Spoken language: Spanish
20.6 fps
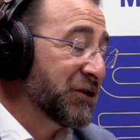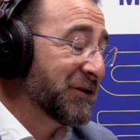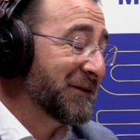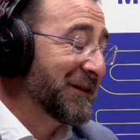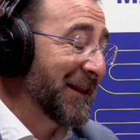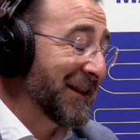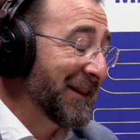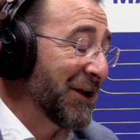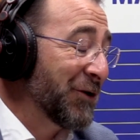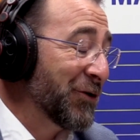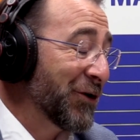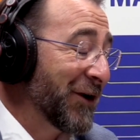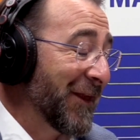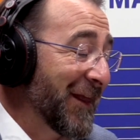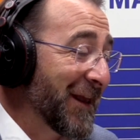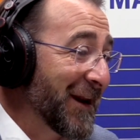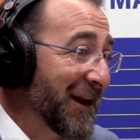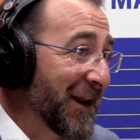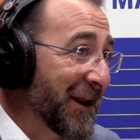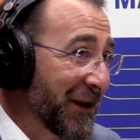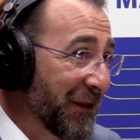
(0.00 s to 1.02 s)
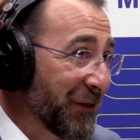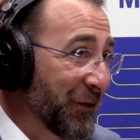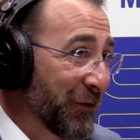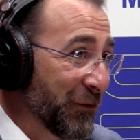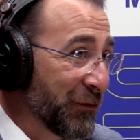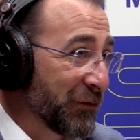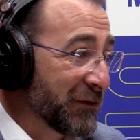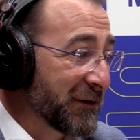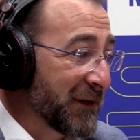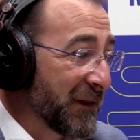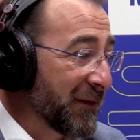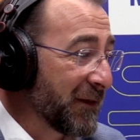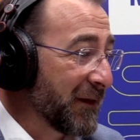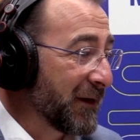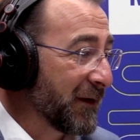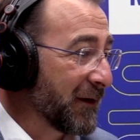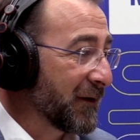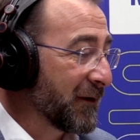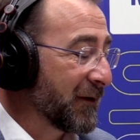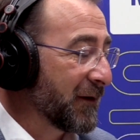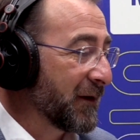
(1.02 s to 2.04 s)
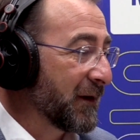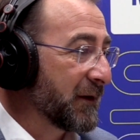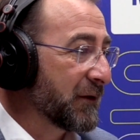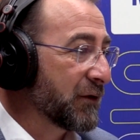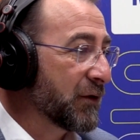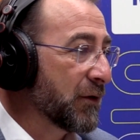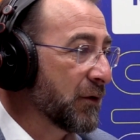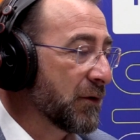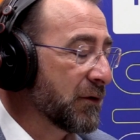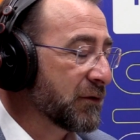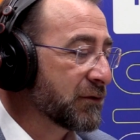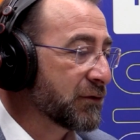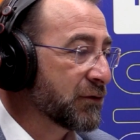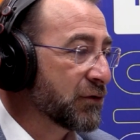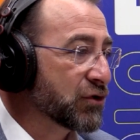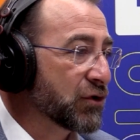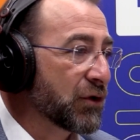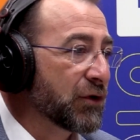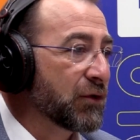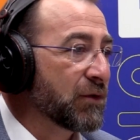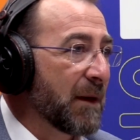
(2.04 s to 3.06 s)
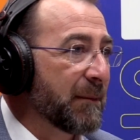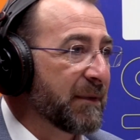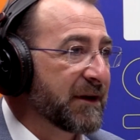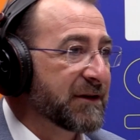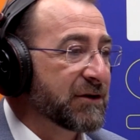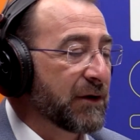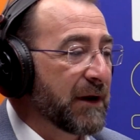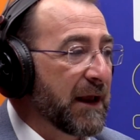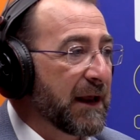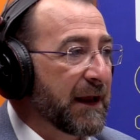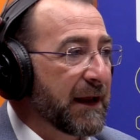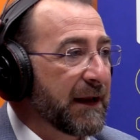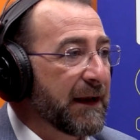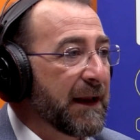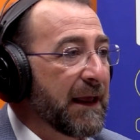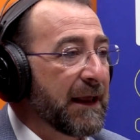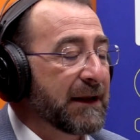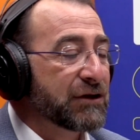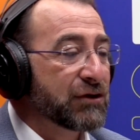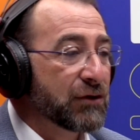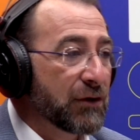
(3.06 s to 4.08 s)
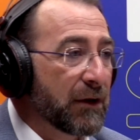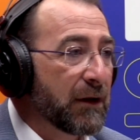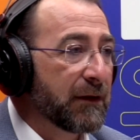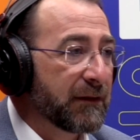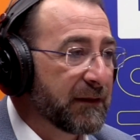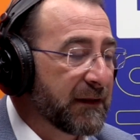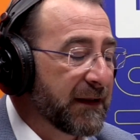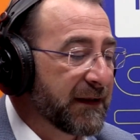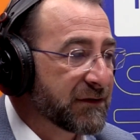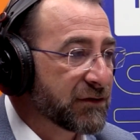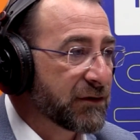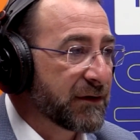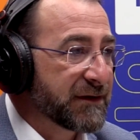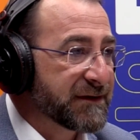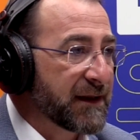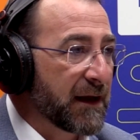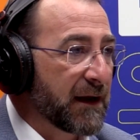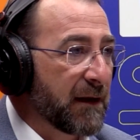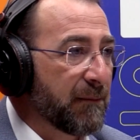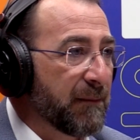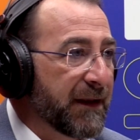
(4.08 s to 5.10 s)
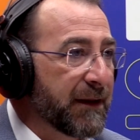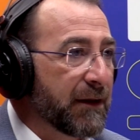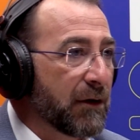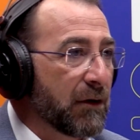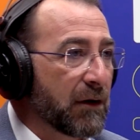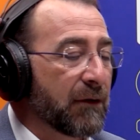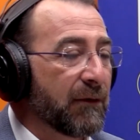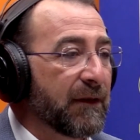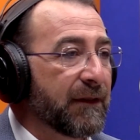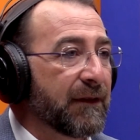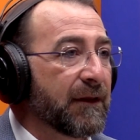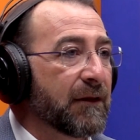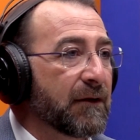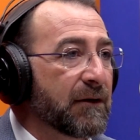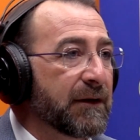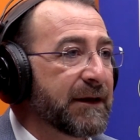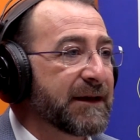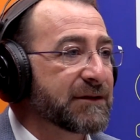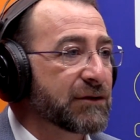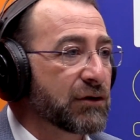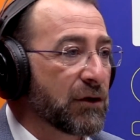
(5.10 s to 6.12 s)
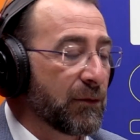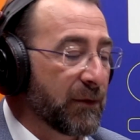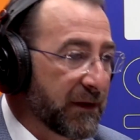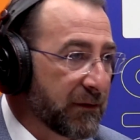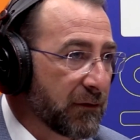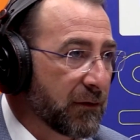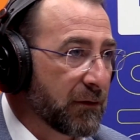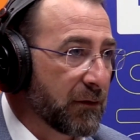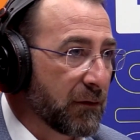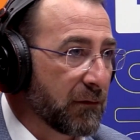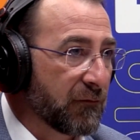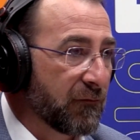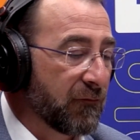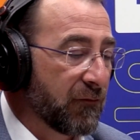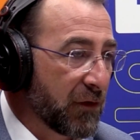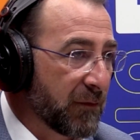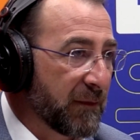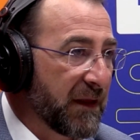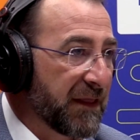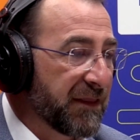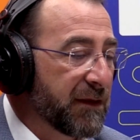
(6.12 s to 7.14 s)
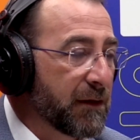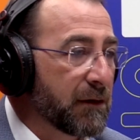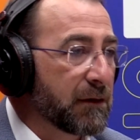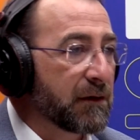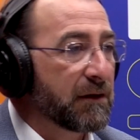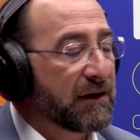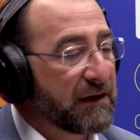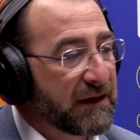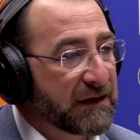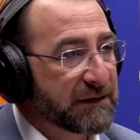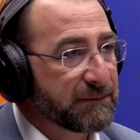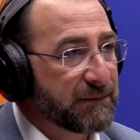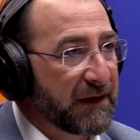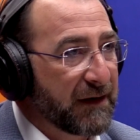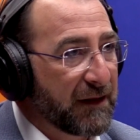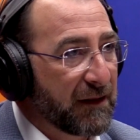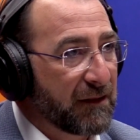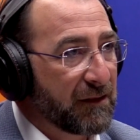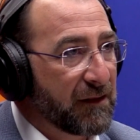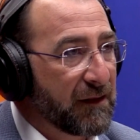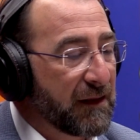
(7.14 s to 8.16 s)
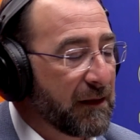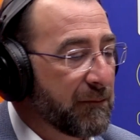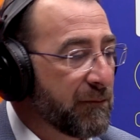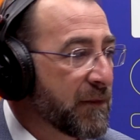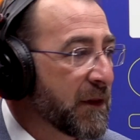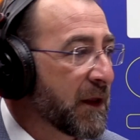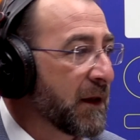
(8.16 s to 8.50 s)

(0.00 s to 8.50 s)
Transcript: te tengo que dar la razón, es decir, eh, yo no soy una persona ajena. Yo, de hecho, en esta campaña lo que he vendido es sobre todo formación y experiencia.